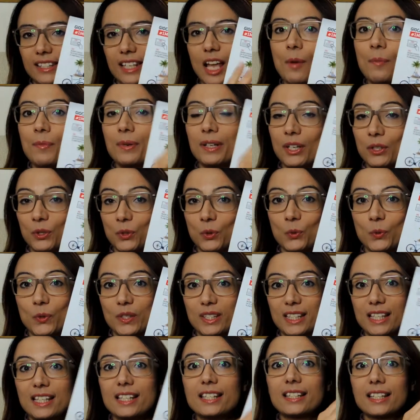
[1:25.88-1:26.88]
che si applica su
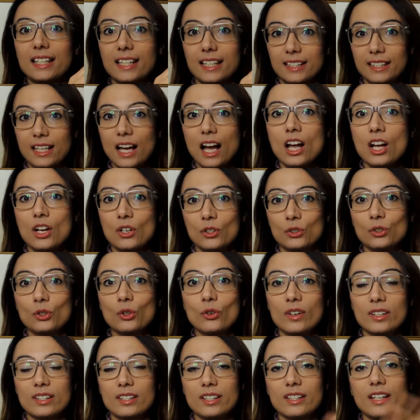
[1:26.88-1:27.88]
questa scheda
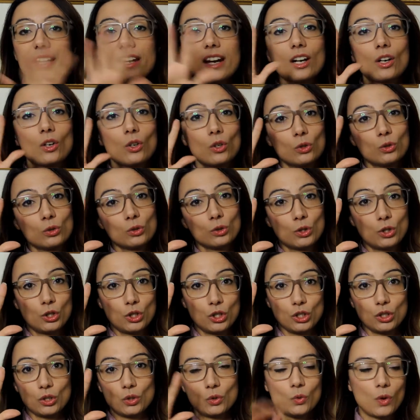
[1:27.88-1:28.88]
dove se ne raccolgono
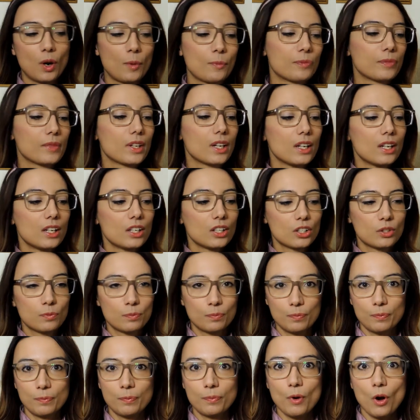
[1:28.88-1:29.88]
5.
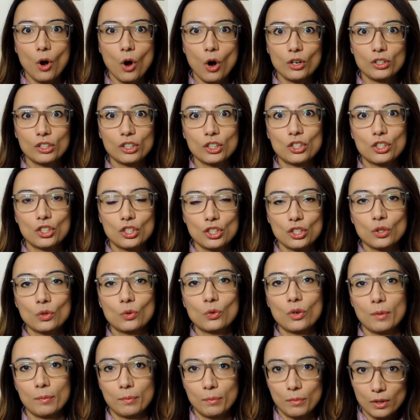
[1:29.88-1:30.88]
Ogni
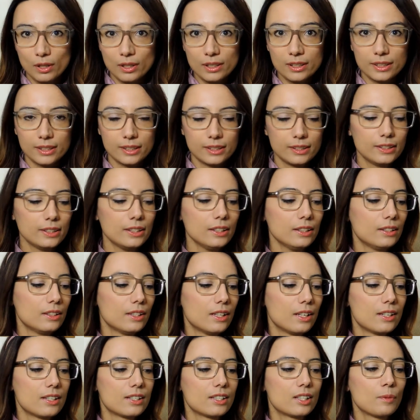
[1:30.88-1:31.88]
5
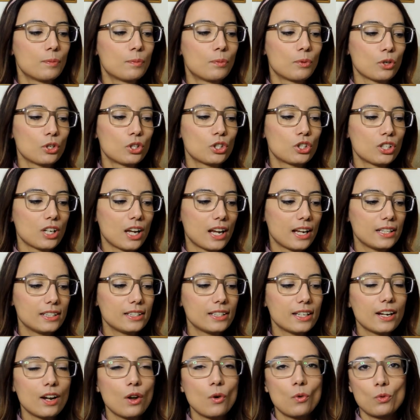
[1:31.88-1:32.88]
bollini si può
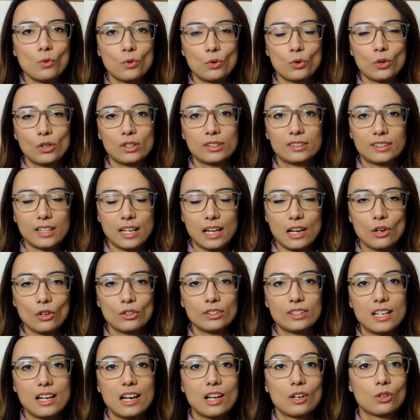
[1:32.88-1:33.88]
scegliere un
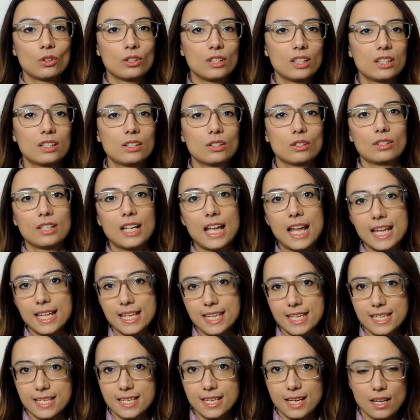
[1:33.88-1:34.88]
coltello della collezione
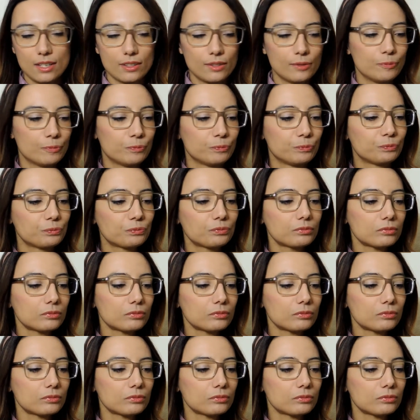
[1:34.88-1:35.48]
IGAN.